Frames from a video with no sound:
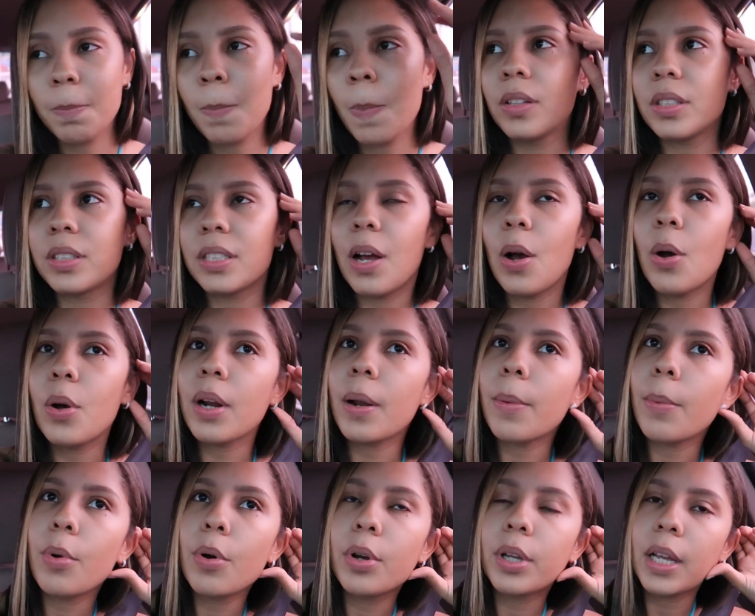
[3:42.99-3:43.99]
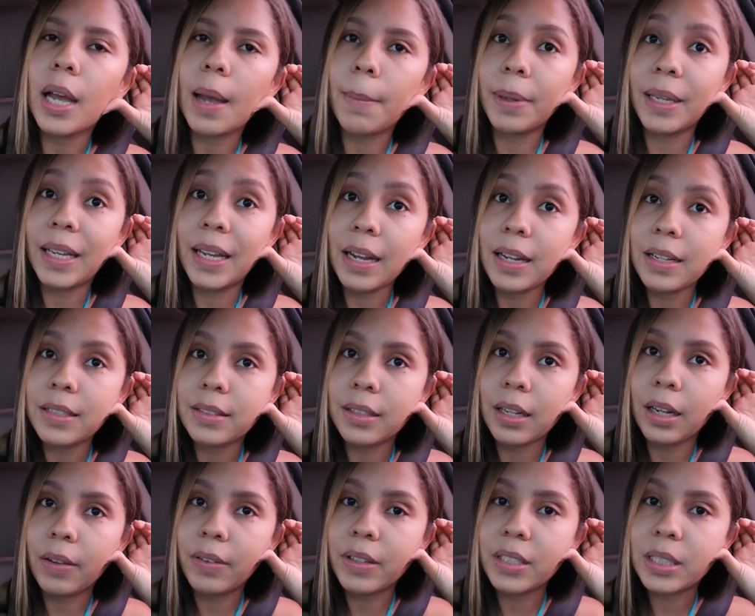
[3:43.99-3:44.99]
Entonces ahora voy a mi
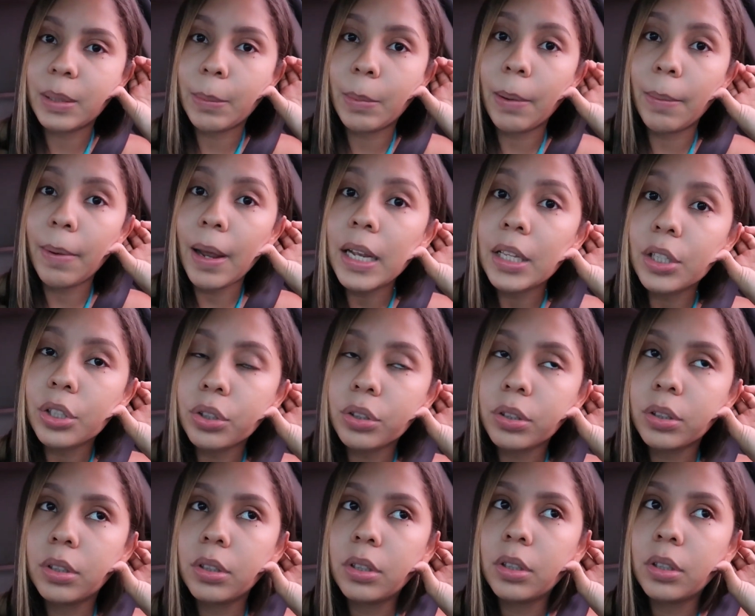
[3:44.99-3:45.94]
casa a ver si me baño,